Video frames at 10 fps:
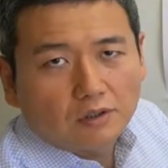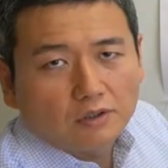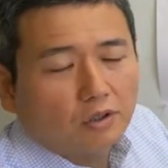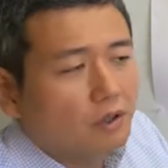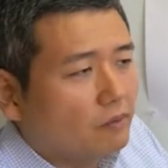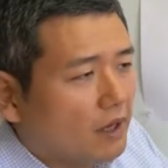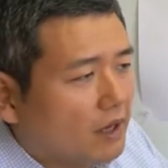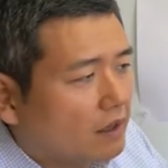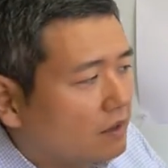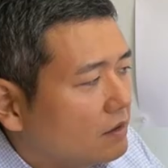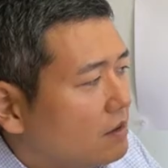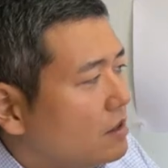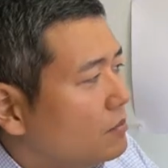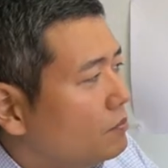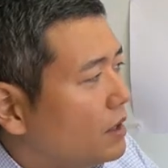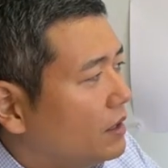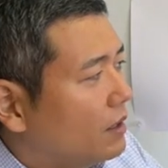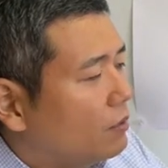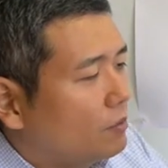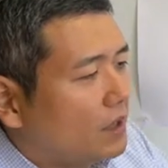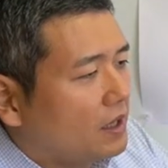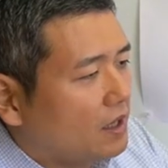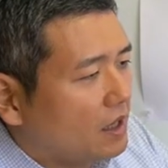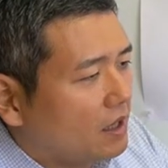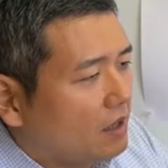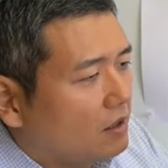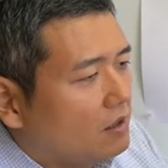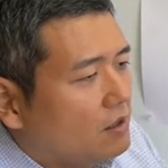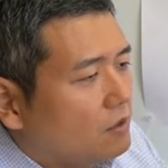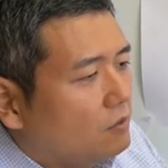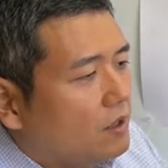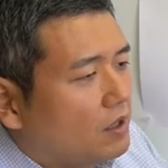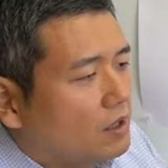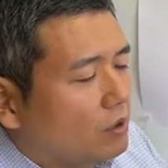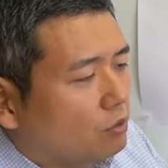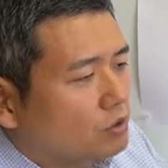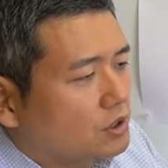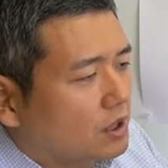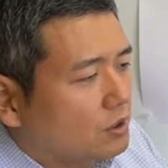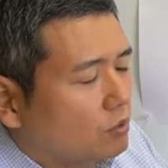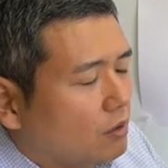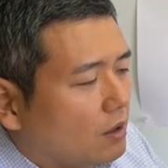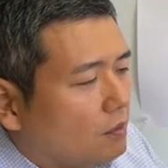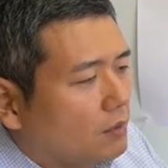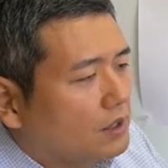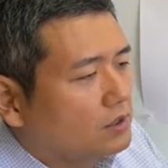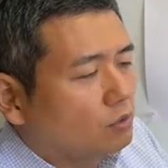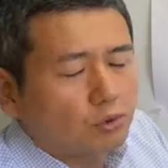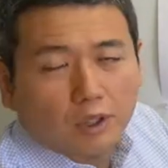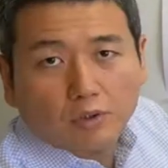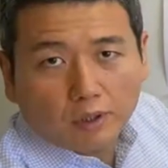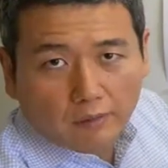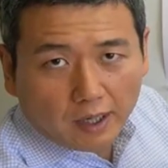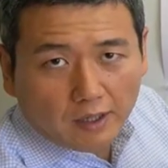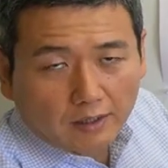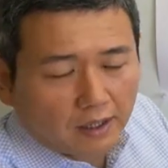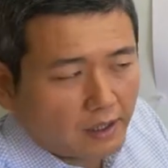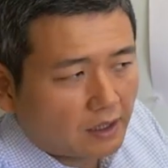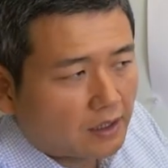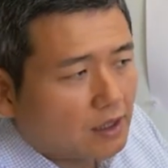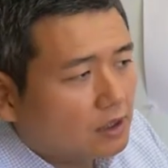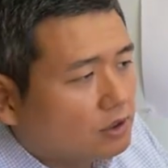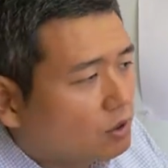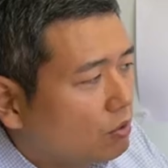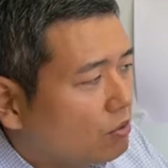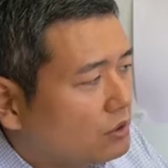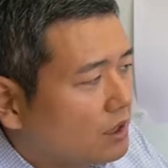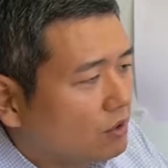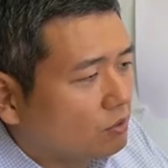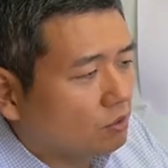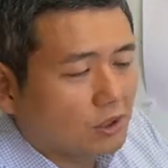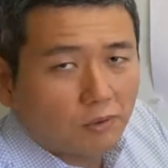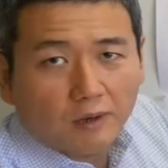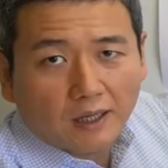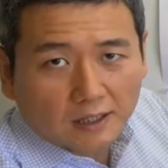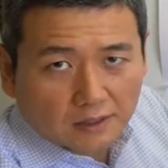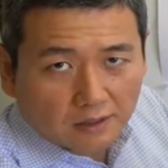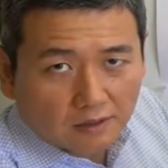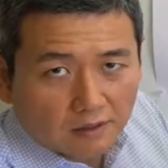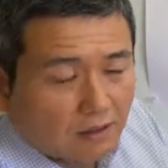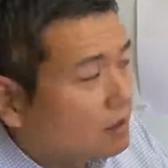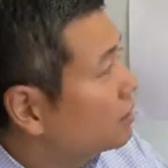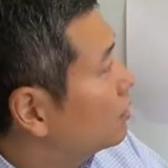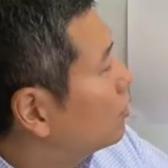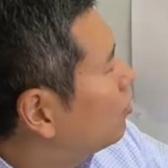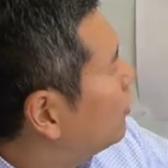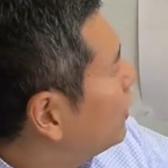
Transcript: それはまだお前が悪いことしたかどうか罰を受けるか分かんない捜査の時の話ホ